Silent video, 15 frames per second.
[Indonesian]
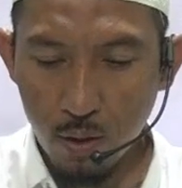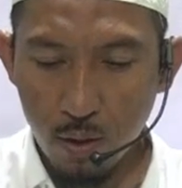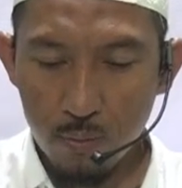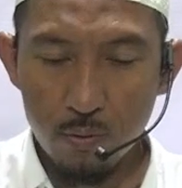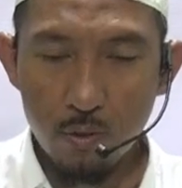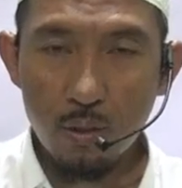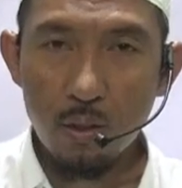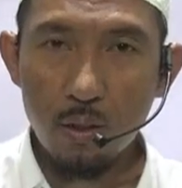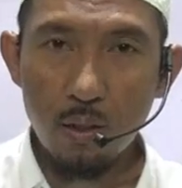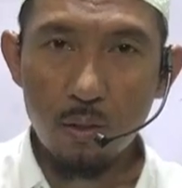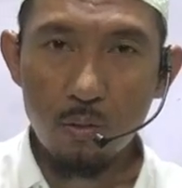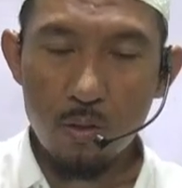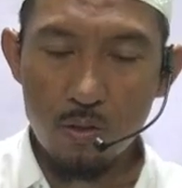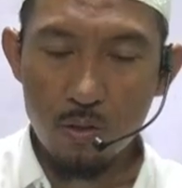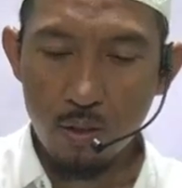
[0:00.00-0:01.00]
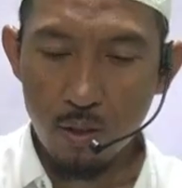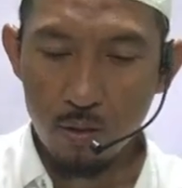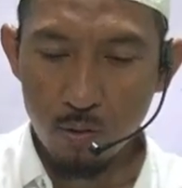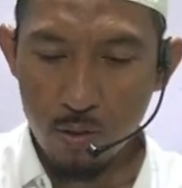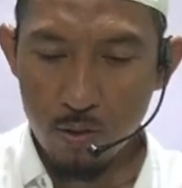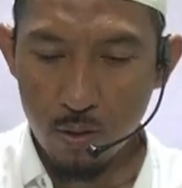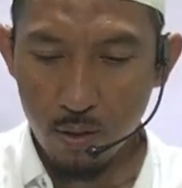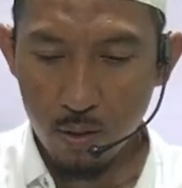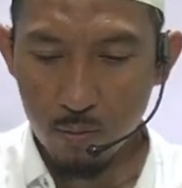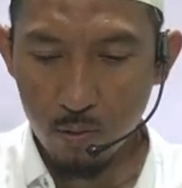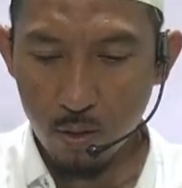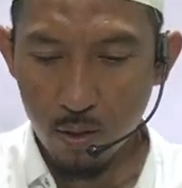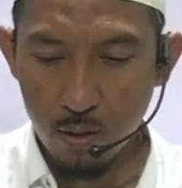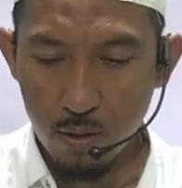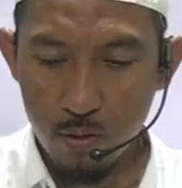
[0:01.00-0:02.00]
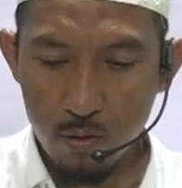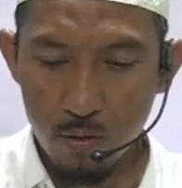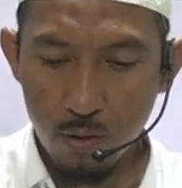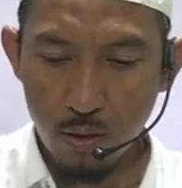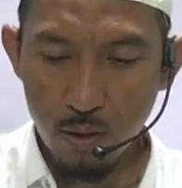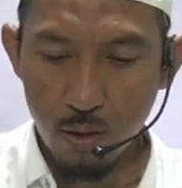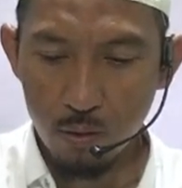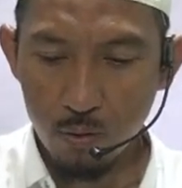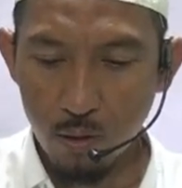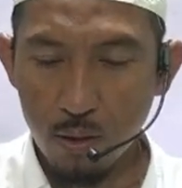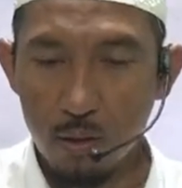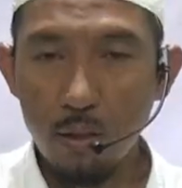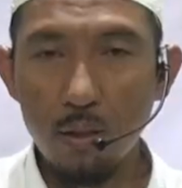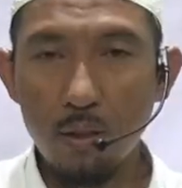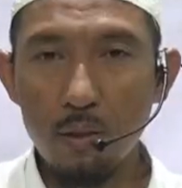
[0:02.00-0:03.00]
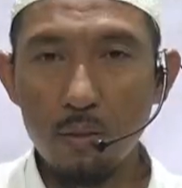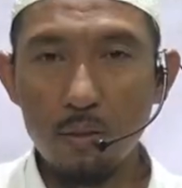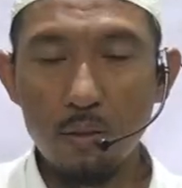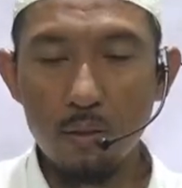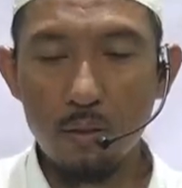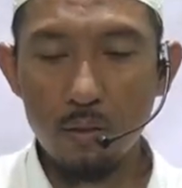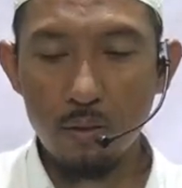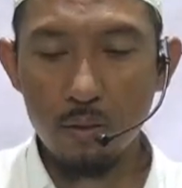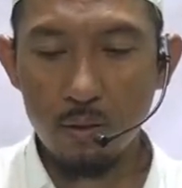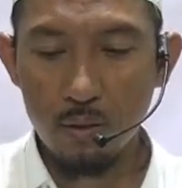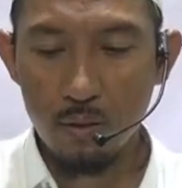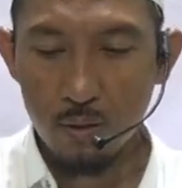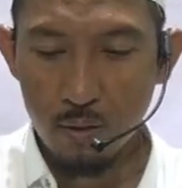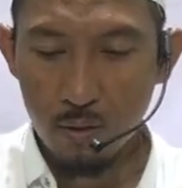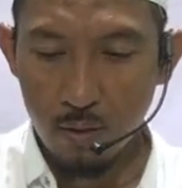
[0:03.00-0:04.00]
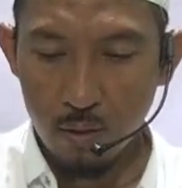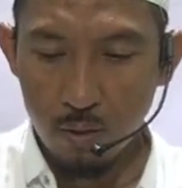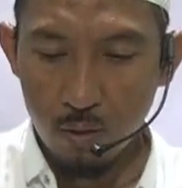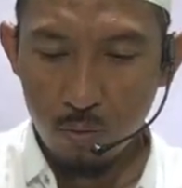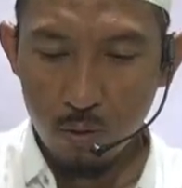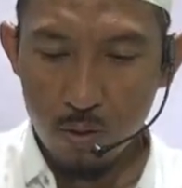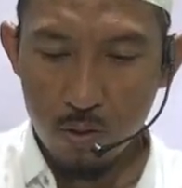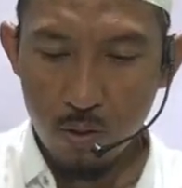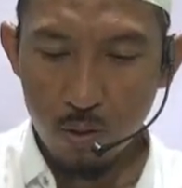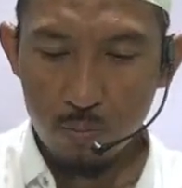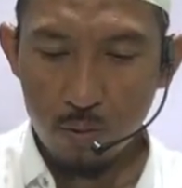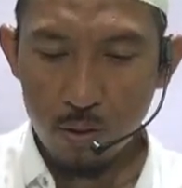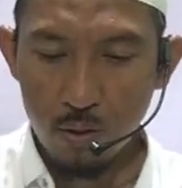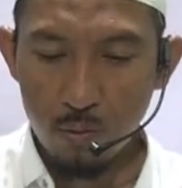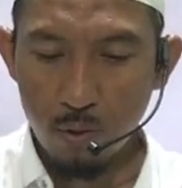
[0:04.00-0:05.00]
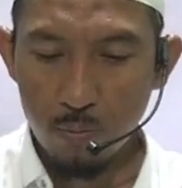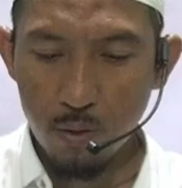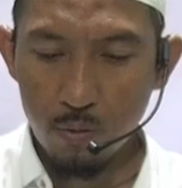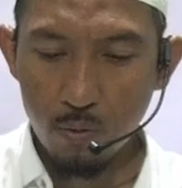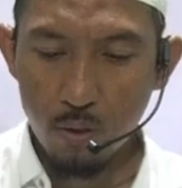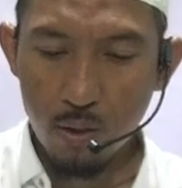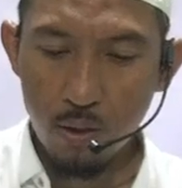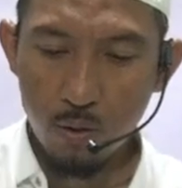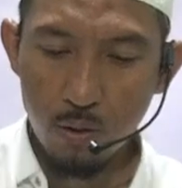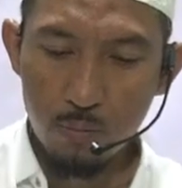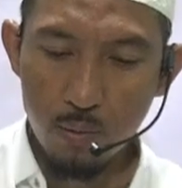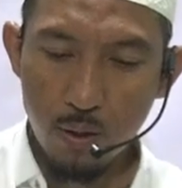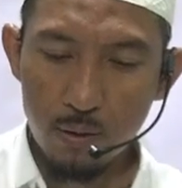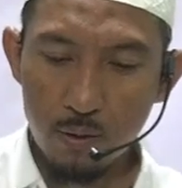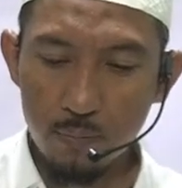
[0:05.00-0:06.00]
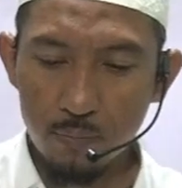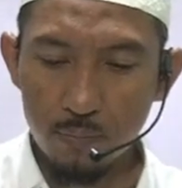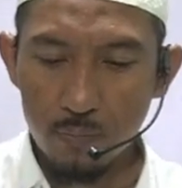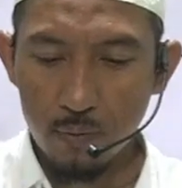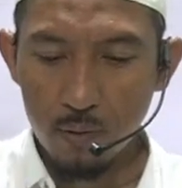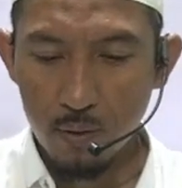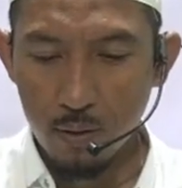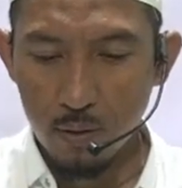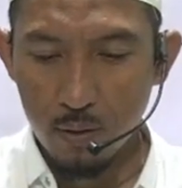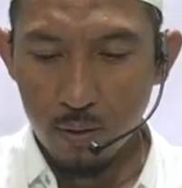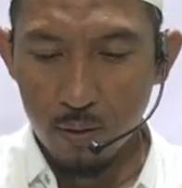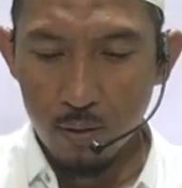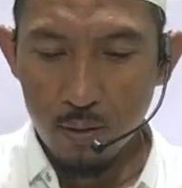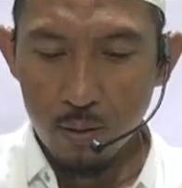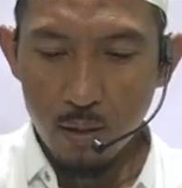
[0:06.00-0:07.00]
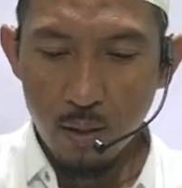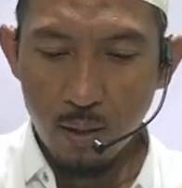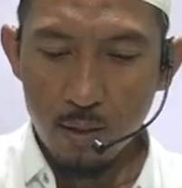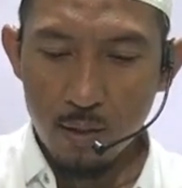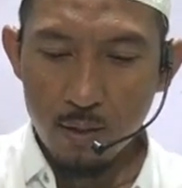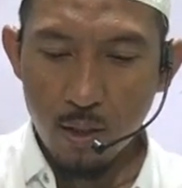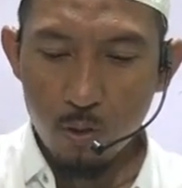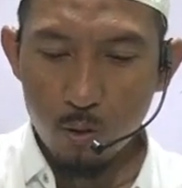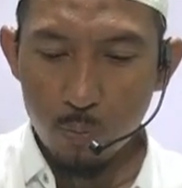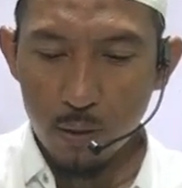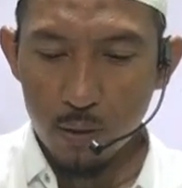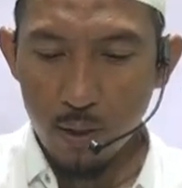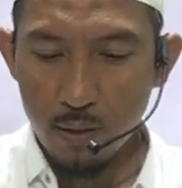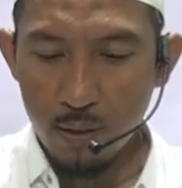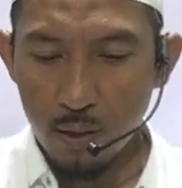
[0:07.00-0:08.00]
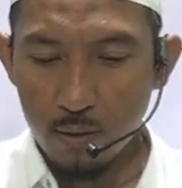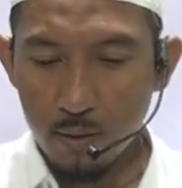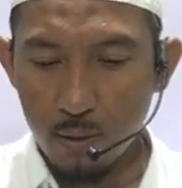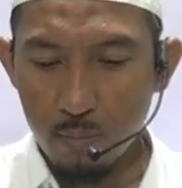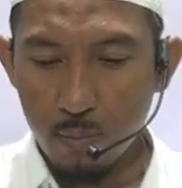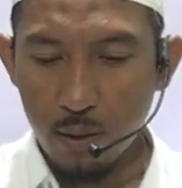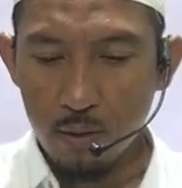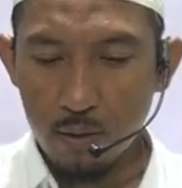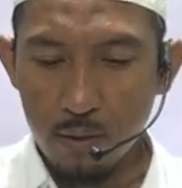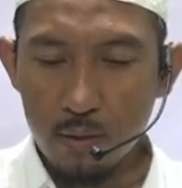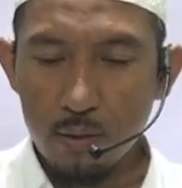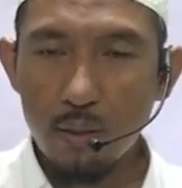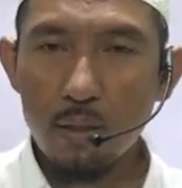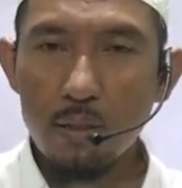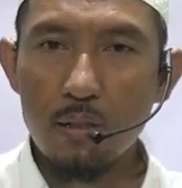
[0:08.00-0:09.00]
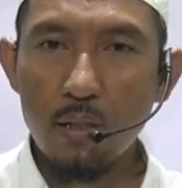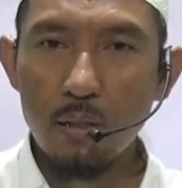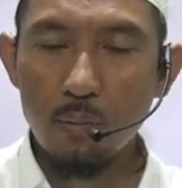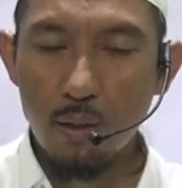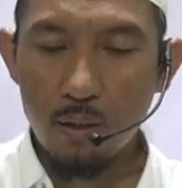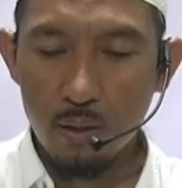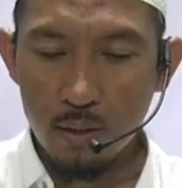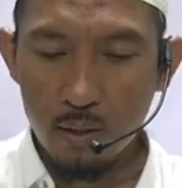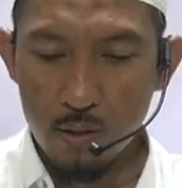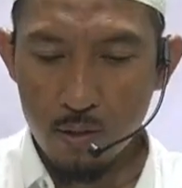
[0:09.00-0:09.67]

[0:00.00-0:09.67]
Alhamdulillah wassalatu wassalamu ala Rasulillah wa ala alihi wa sahbihi wa man wala wa ba'd. Ada satu pertanyaan kembali dari jamaah.